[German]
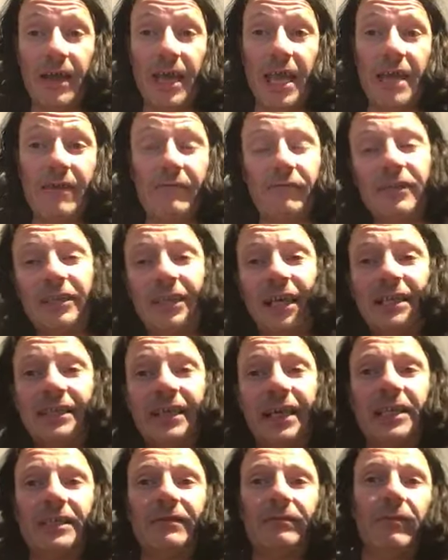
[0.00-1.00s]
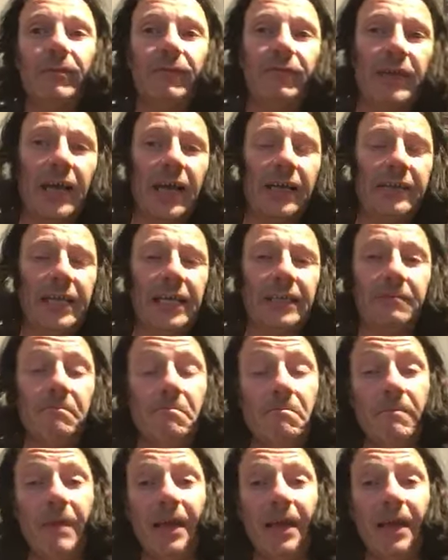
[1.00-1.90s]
Äh, es kann sein, dass ihr in fünf Jahren denkt, hm,